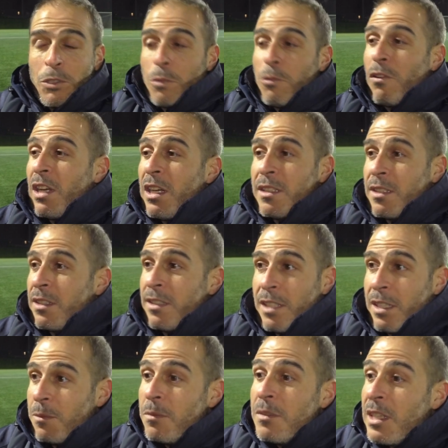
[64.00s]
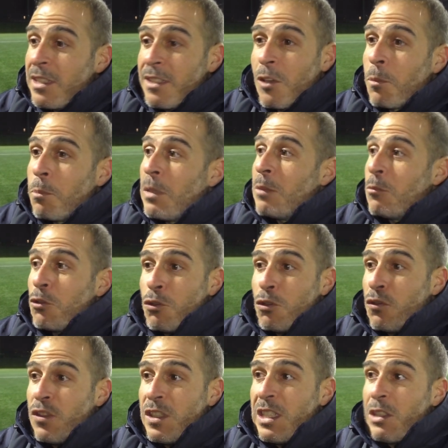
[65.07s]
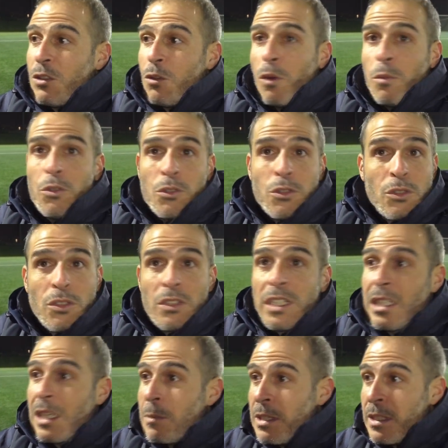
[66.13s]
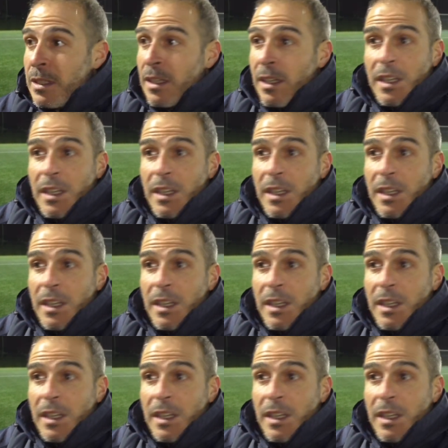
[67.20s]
parce que bon, voilà, c'est l'exemple même de deux filles qui sont en blocus, en examen,